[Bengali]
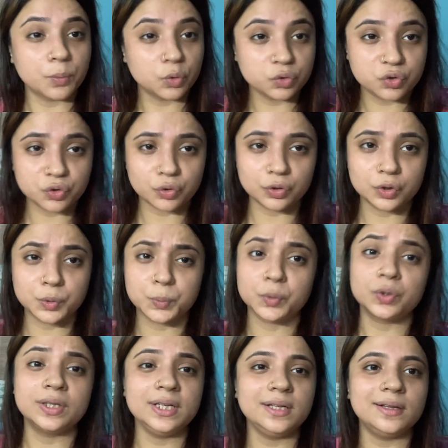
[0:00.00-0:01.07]
পোস্ট করে দেবো
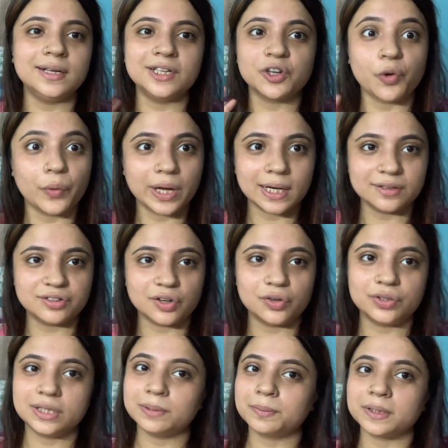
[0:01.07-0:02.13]
তিতলির হয়ে গেছে
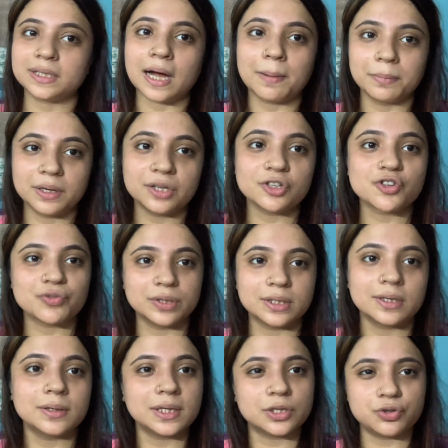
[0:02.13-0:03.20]
অলরেডি বাট আমার আর
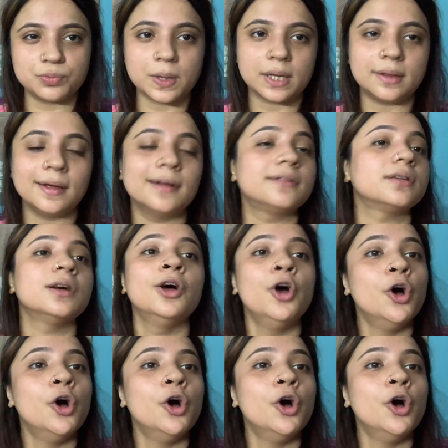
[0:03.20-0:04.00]
সোয়েটার একটু বাকি আছে